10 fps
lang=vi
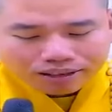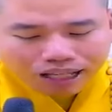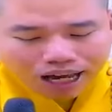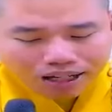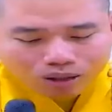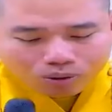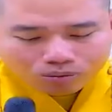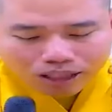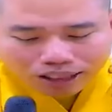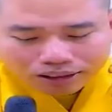ta
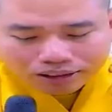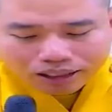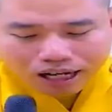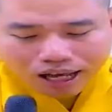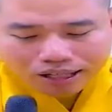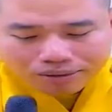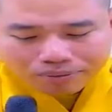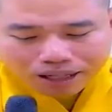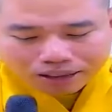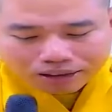cũng đảnh lễ
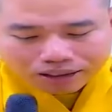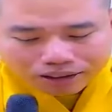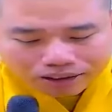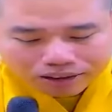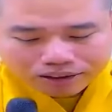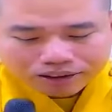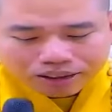mà từ khước